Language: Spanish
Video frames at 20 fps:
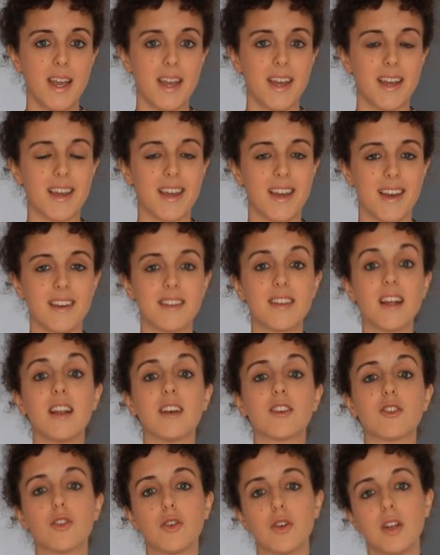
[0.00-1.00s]
que es el
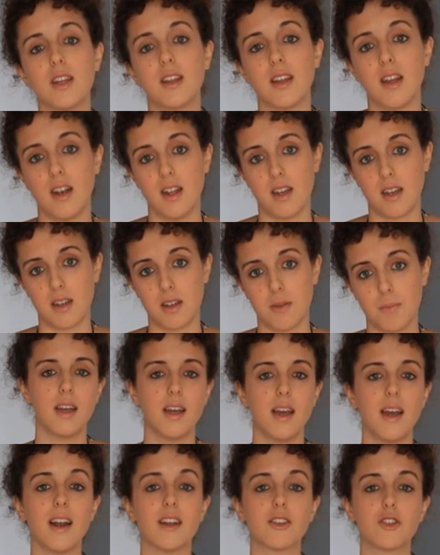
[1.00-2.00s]
storytelling.
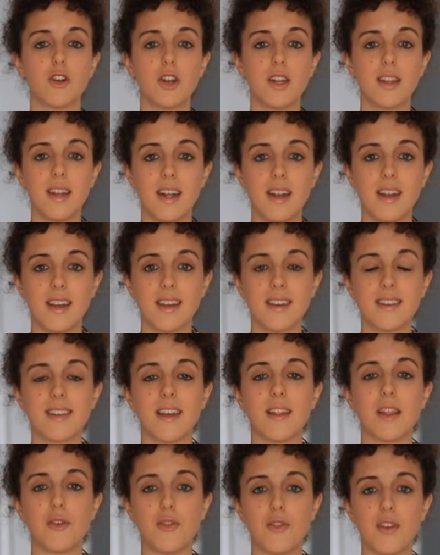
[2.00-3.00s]
El storytelling se
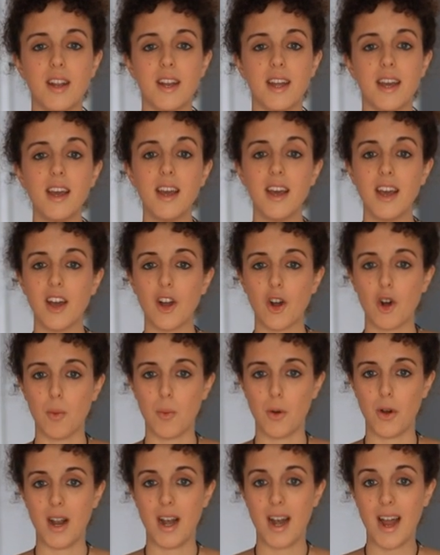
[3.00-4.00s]
define
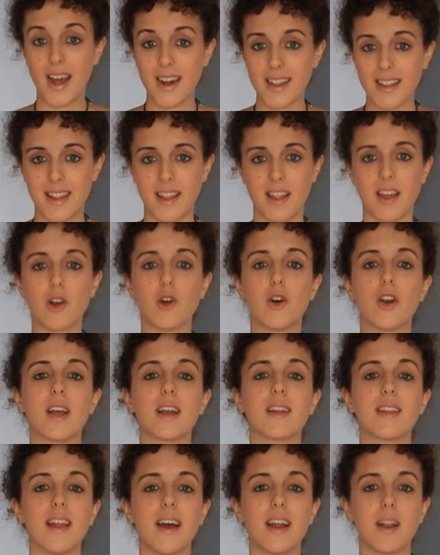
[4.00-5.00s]
como el arte de
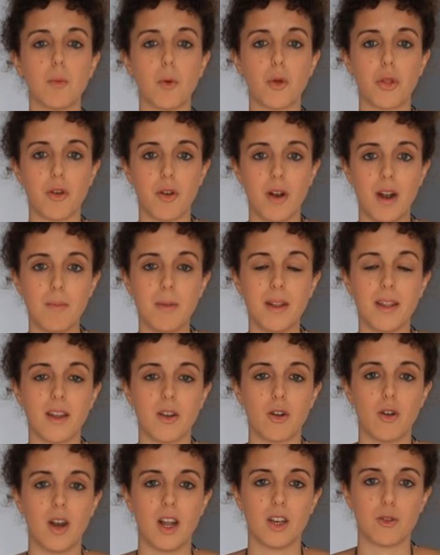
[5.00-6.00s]
conectar emocionalmente
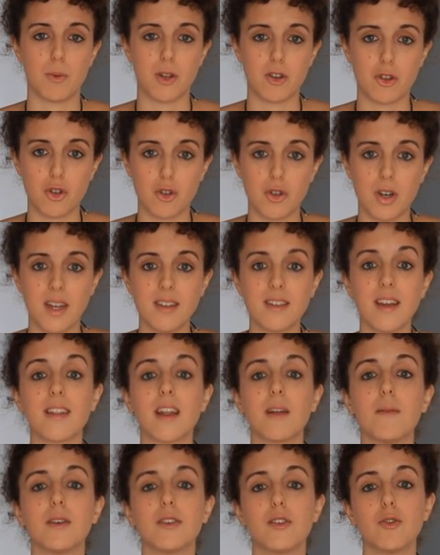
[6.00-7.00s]
con las personas a
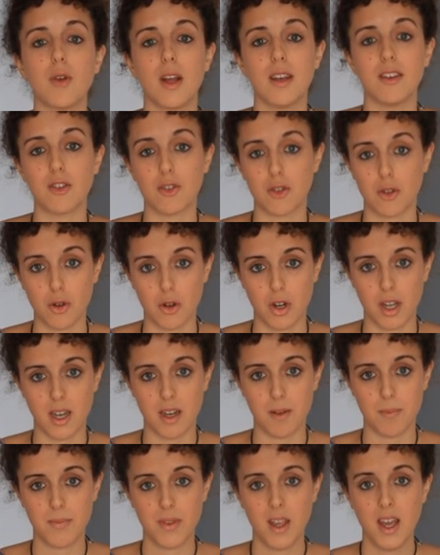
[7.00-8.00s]
través de una historia.
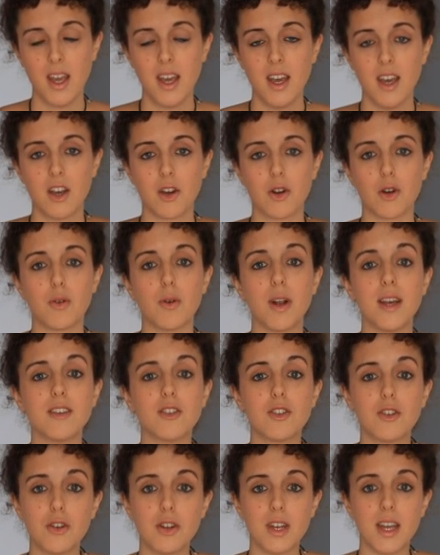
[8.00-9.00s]
Con una
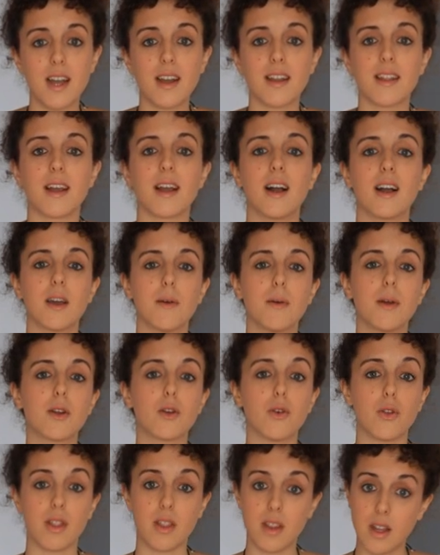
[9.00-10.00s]
historia que tenga que ver
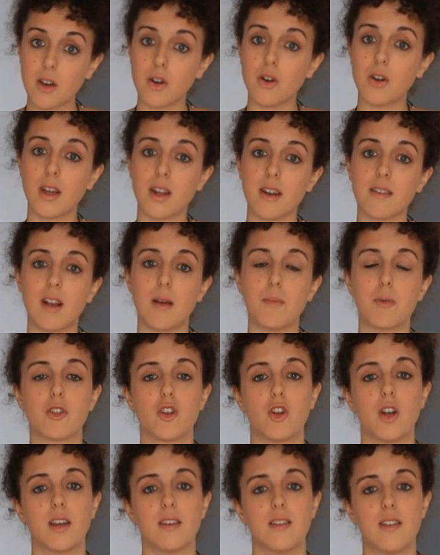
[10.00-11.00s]
contigo, que eres la
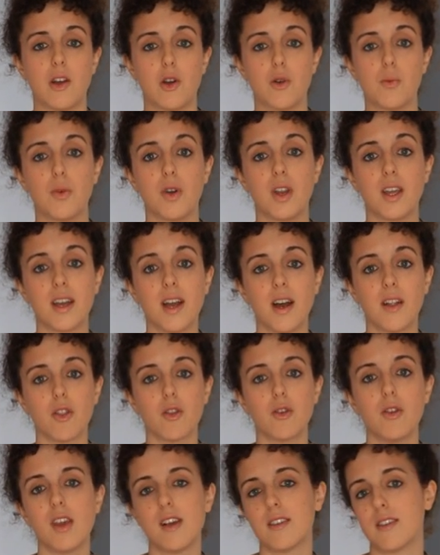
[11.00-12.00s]
persona que está comunicando,
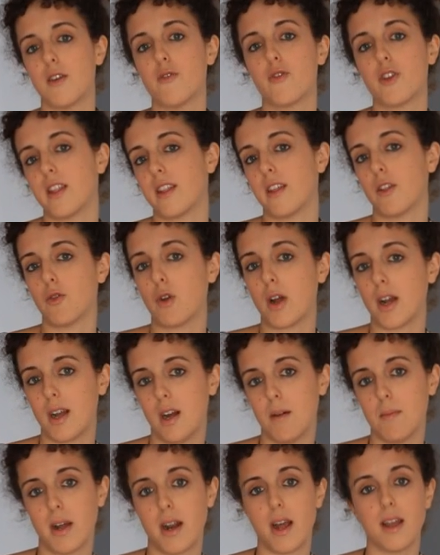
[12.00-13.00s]
ya sea en frente de una
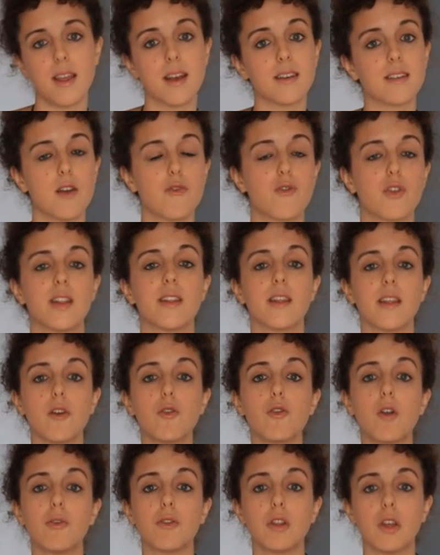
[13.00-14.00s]
cámara, ya sea en frente de
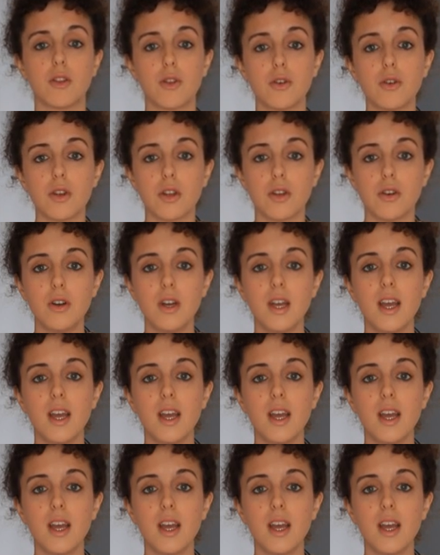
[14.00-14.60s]
un auditorio,